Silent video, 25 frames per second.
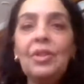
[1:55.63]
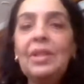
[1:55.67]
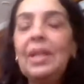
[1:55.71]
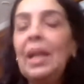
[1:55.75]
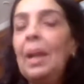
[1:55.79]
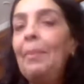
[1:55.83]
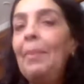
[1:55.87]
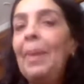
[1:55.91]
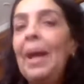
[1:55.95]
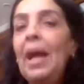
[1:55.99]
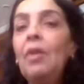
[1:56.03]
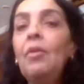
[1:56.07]

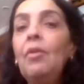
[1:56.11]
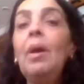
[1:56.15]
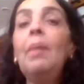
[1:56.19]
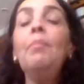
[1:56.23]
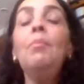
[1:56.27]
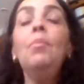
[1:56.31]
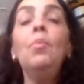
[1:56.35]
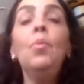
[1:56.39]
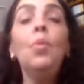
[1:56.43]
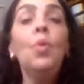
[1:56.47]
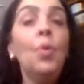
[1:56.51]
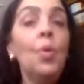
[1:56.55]
trabalho há
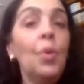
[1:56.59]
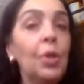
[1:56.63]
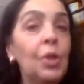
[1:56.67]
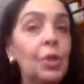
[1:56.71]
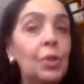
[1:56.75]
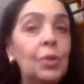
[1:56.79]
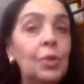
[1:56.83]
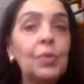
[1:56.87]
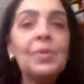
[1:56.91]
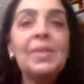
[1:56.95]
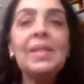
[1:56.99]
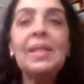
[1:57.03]

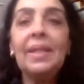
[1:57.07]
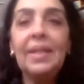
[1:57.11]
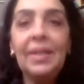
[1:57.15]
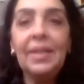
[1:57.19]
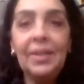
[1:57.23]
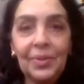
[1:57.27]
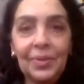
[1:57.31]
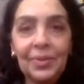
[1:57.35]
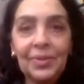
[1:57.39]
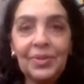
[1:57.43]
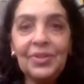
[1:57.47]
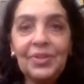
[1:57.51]
muitos
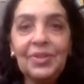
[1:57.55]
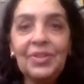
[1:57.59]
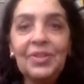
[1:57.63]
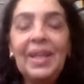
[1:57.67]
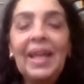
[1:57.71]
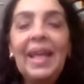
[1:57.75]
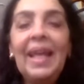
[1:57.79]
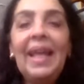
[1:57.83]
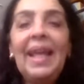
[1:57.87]
anos.